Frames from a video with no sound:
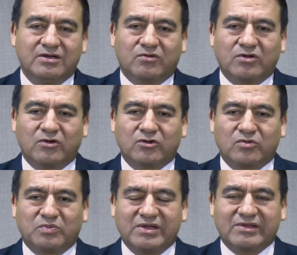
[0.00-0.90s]
Cuando nosotros
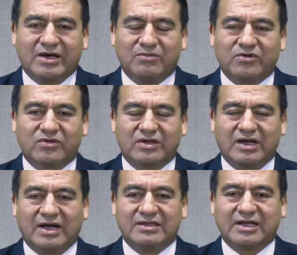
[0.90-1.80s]
pensamos
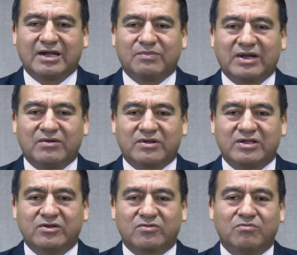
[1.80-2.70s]
ante la palabra de
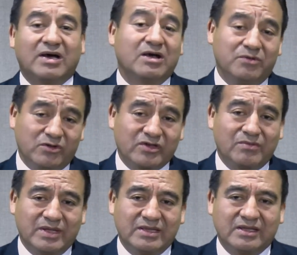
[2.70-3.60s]
Dios
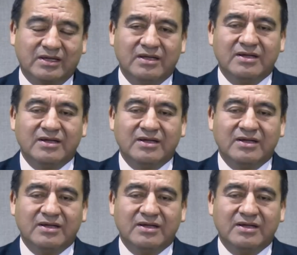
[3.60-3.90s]
maravillosamente,